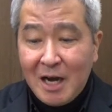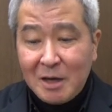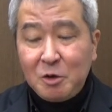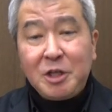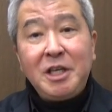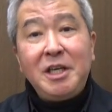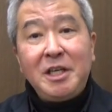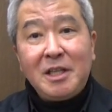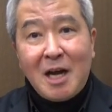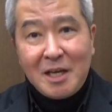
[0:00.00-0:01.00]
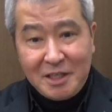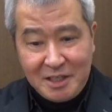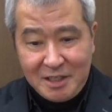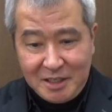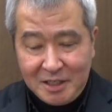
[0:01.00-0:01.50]
歩きた
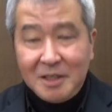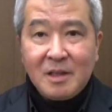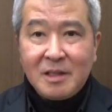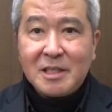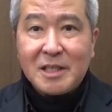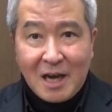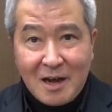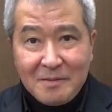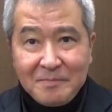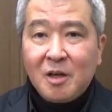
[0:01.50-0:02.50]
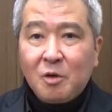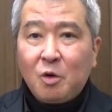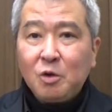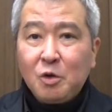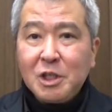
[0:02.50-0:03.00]
い。ですが、こ
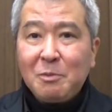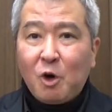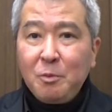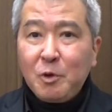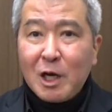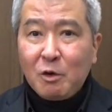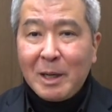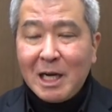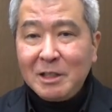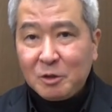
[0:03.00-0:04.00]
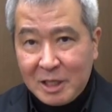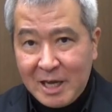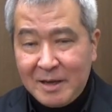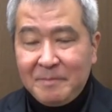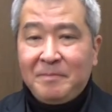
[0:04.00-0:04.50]
こどうしても音符が細かいの
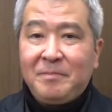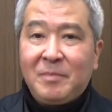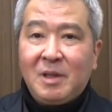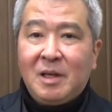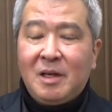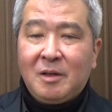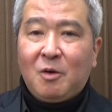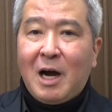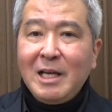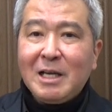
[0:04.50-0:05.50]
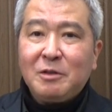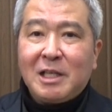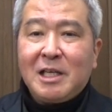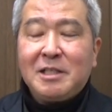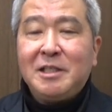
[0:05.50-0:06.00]
で、こう早く
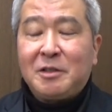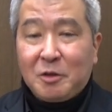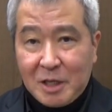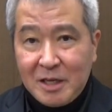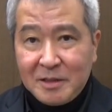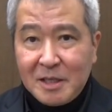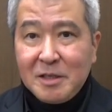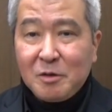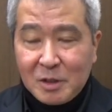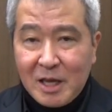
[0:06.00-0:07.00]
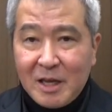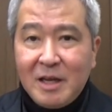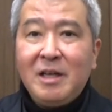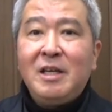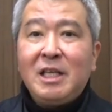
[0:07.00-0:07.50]
なりやすいんですよね。ですの
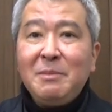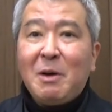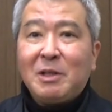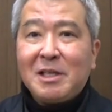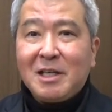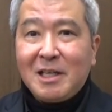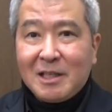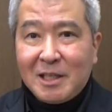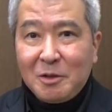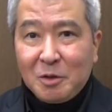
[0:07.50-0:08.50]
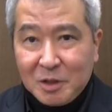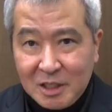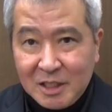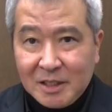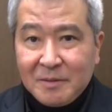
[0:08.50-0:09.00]
で、今私がやったよう
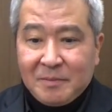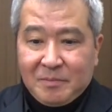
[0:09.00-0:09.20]
に、